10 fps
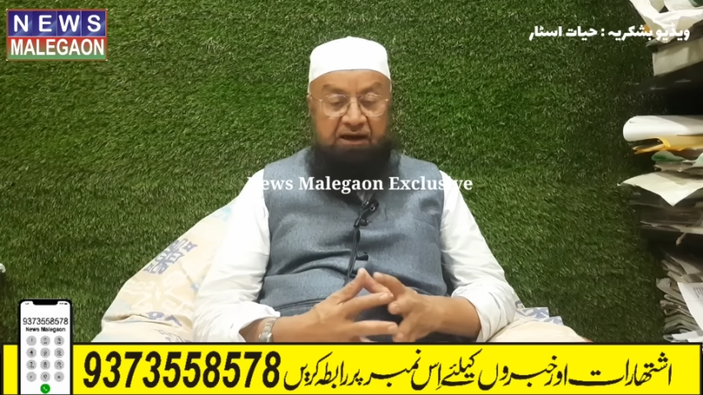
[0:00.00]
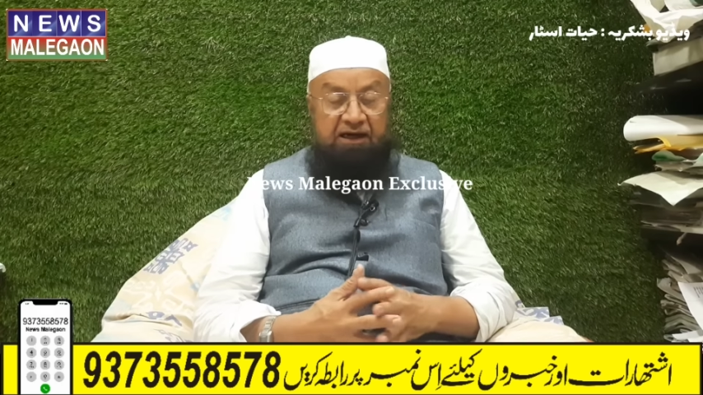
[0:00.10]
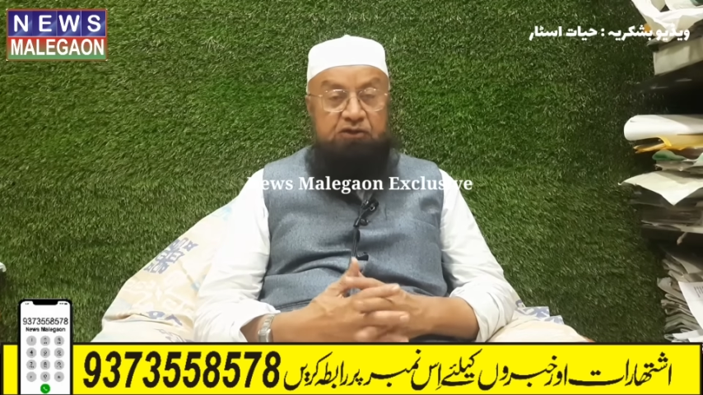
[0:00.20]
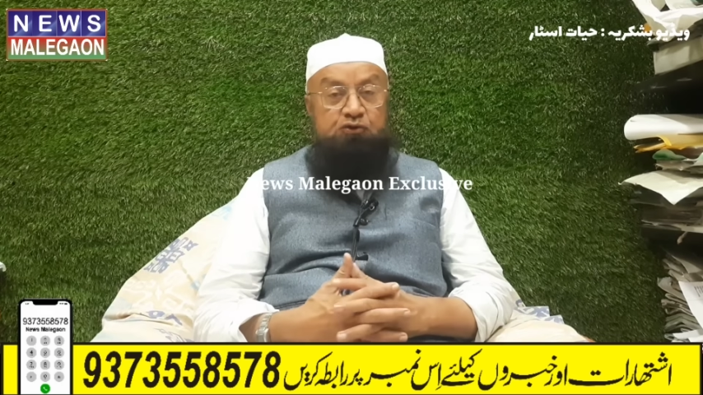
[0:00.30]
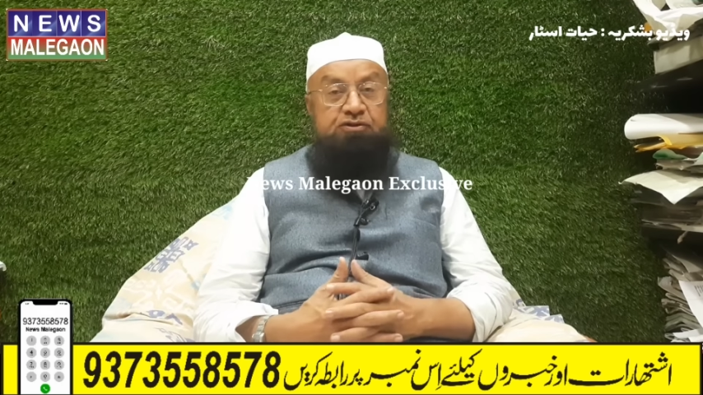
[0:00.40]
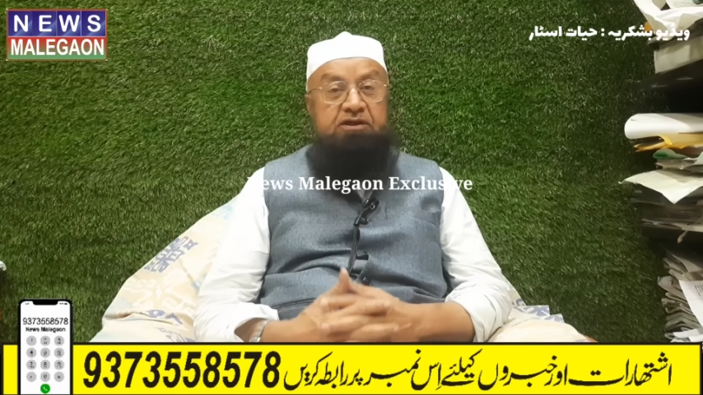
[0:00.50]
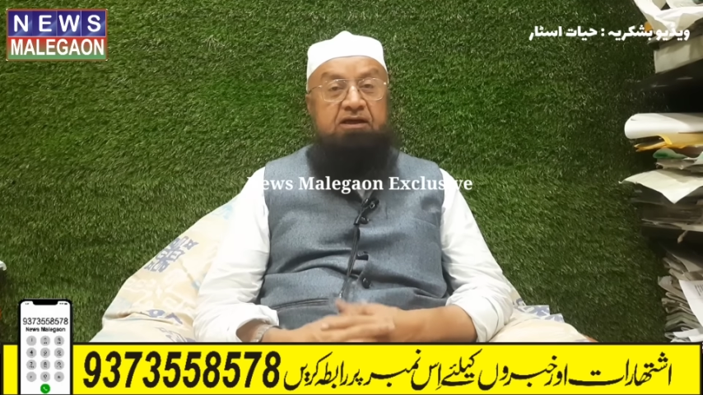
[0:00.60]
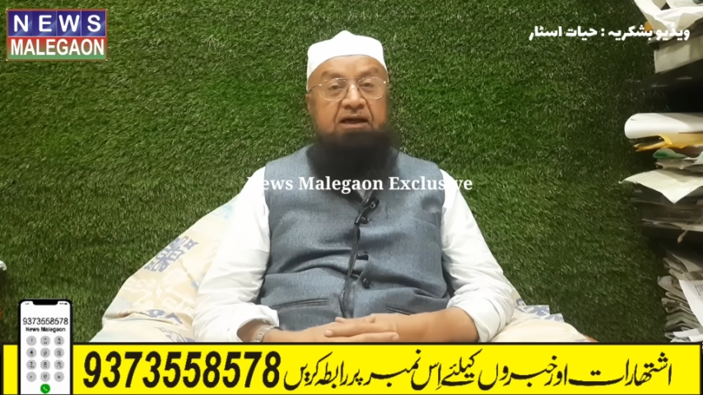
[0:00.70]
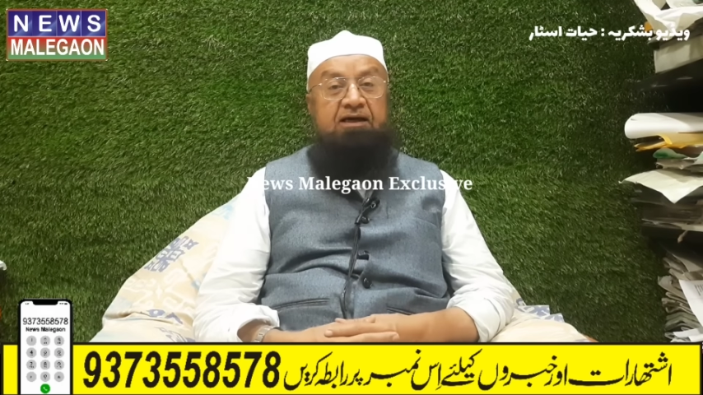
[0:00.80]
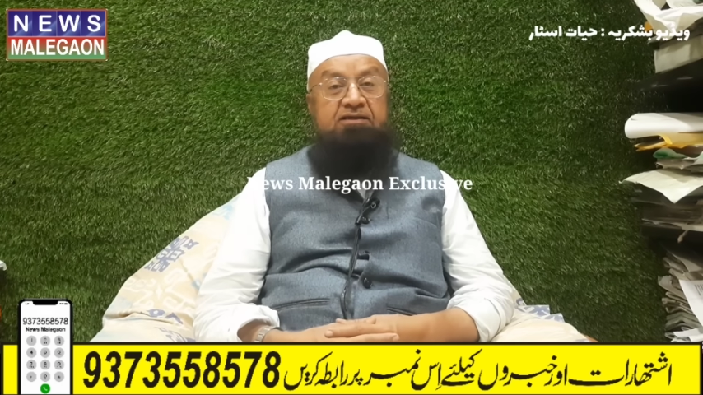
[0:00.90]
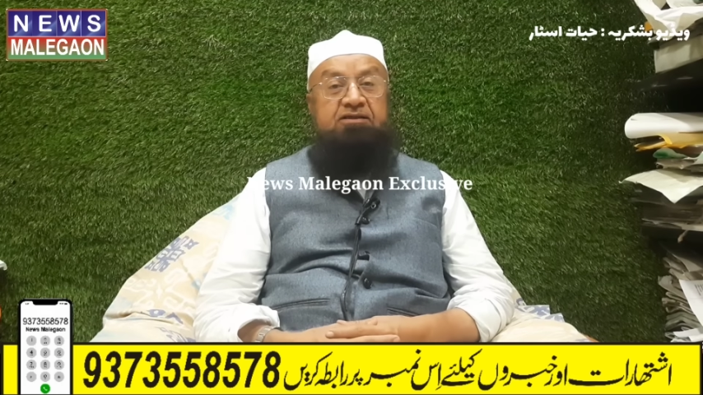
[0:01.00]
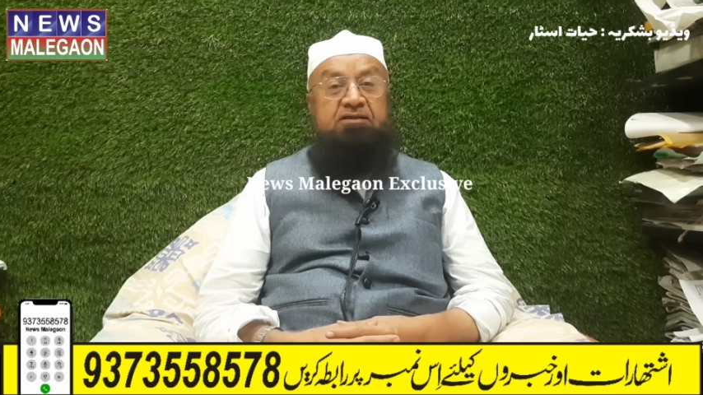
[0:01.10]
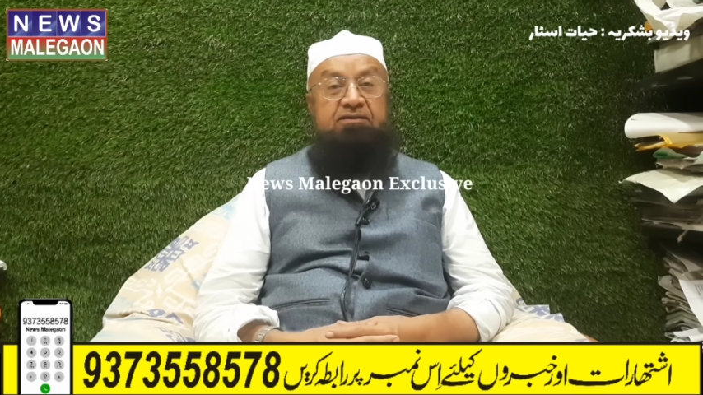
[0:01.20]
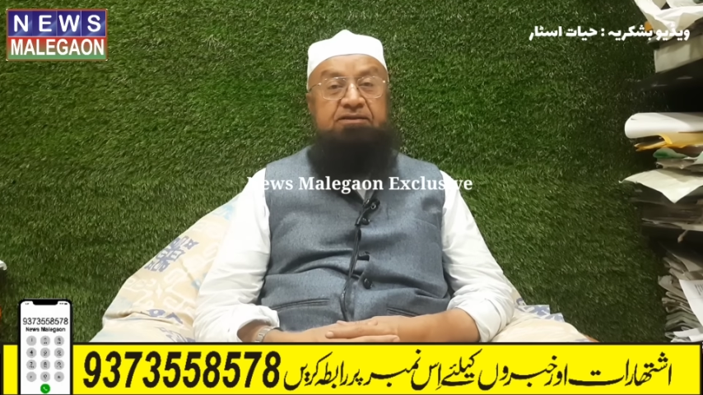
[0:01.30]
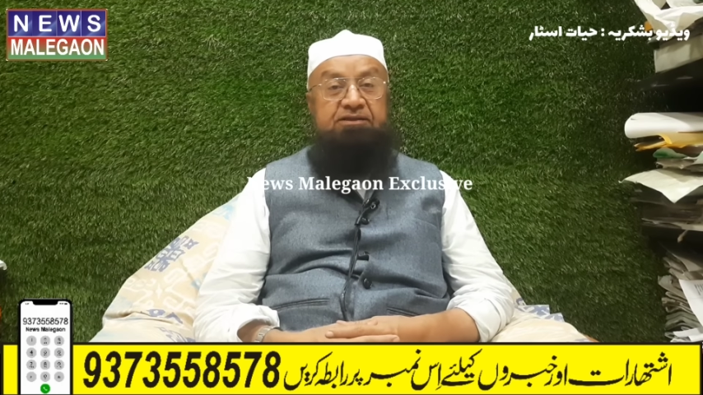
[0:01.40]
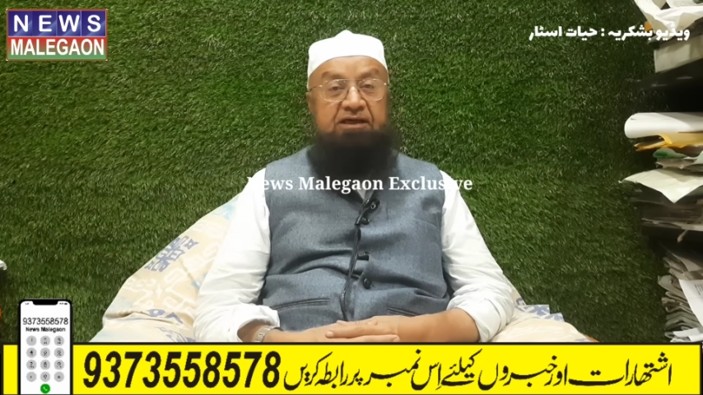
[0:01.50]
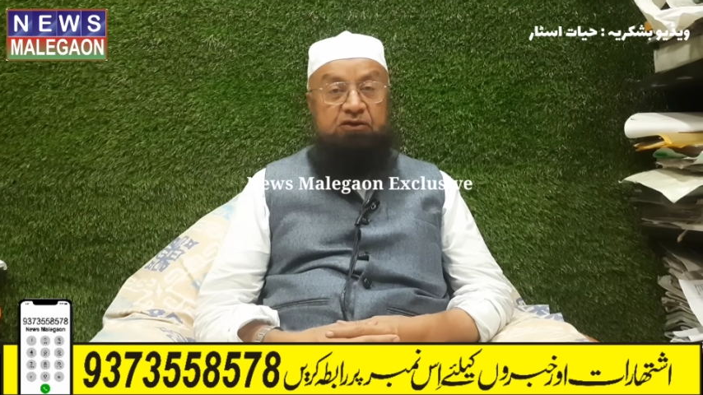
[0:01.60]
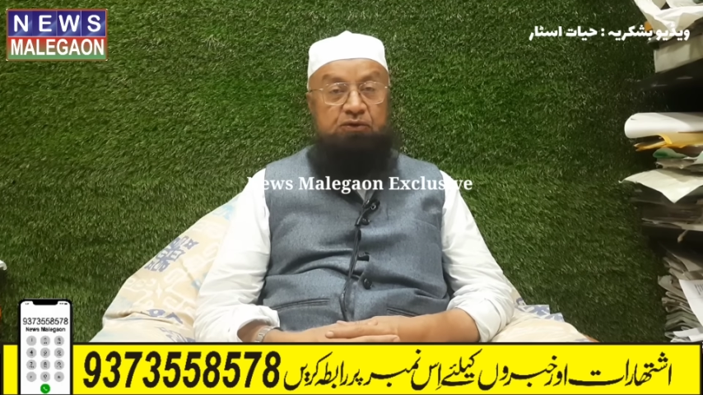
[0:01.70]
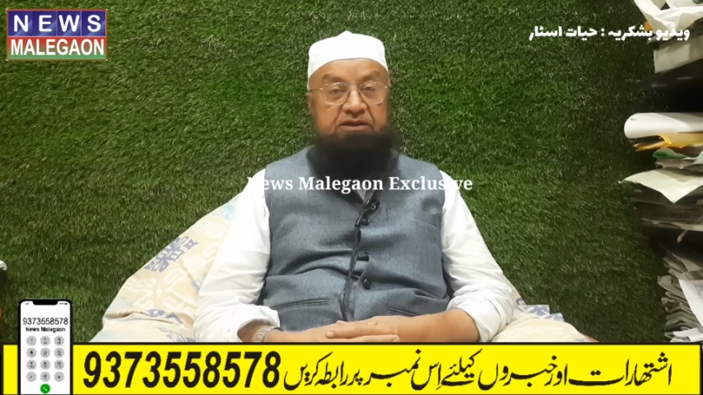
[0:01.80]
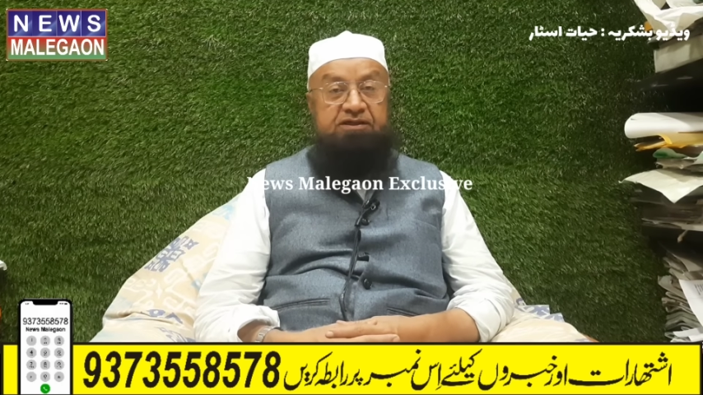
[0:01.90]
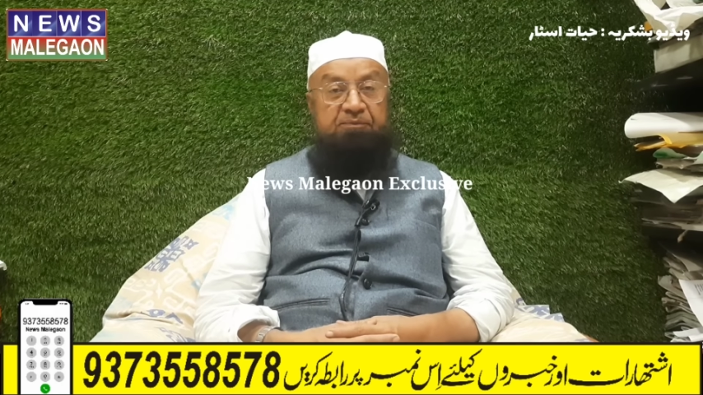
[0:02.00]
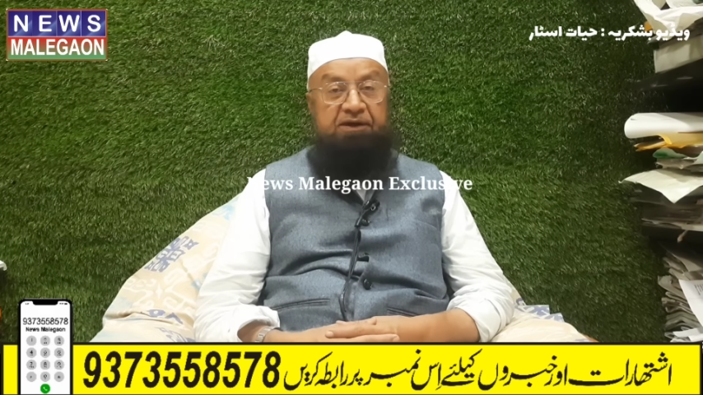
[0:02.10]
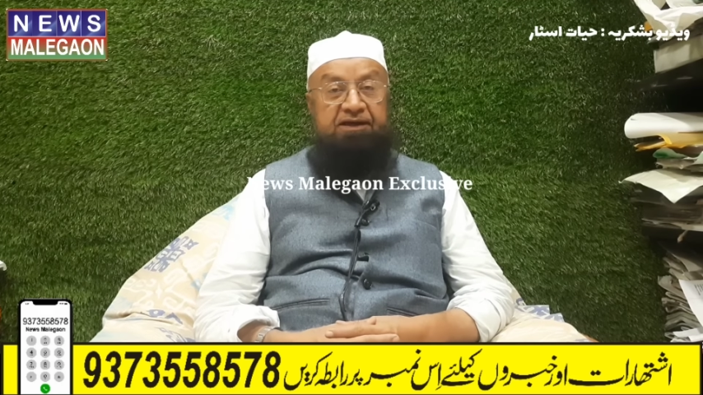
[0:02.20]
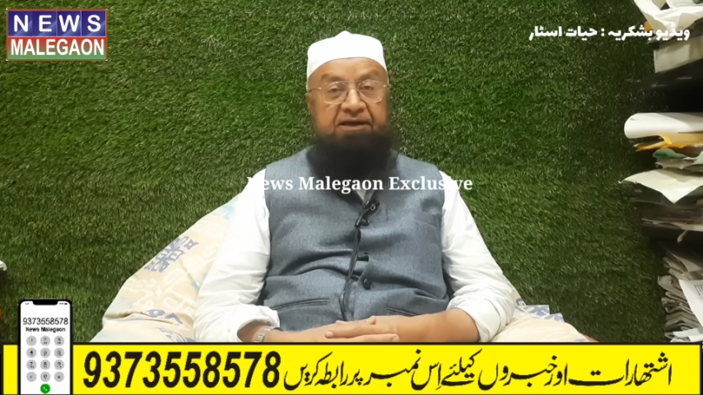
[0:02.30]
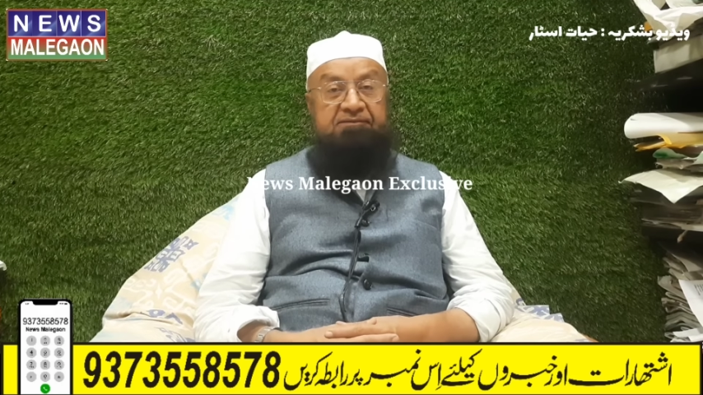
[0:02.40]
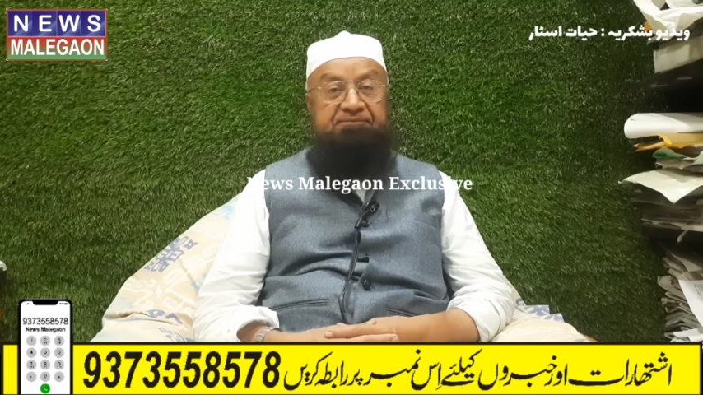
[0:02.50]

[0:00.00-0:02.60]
आज उसकी लाश चांदोड़ से मिली